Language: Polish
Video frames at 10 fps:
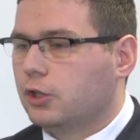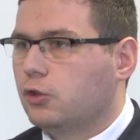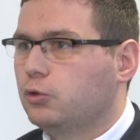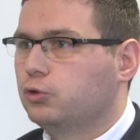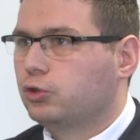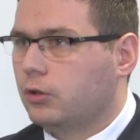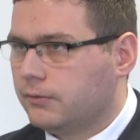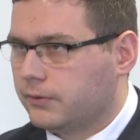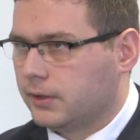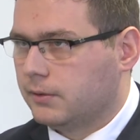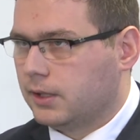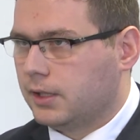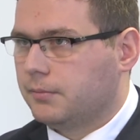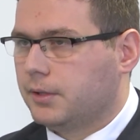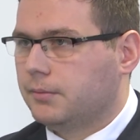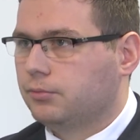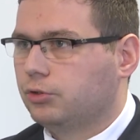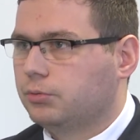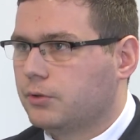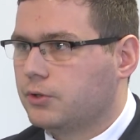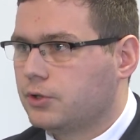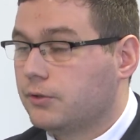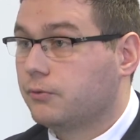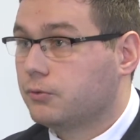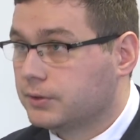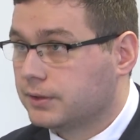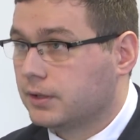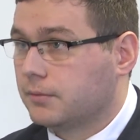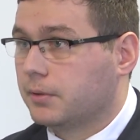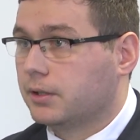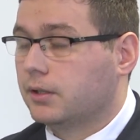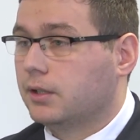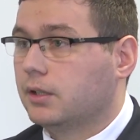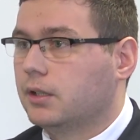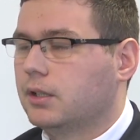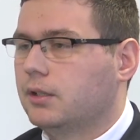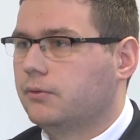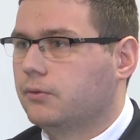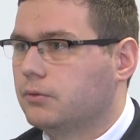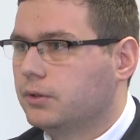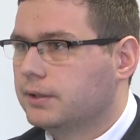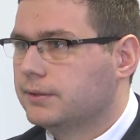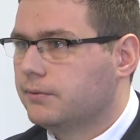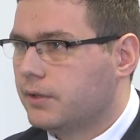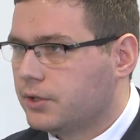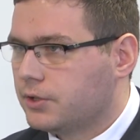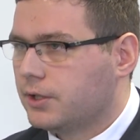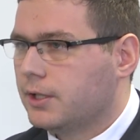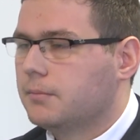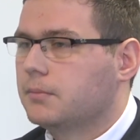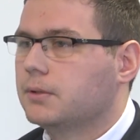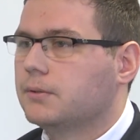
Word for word: kluczowe dla przyszłości fuzji PGG i KHW jest właśnie,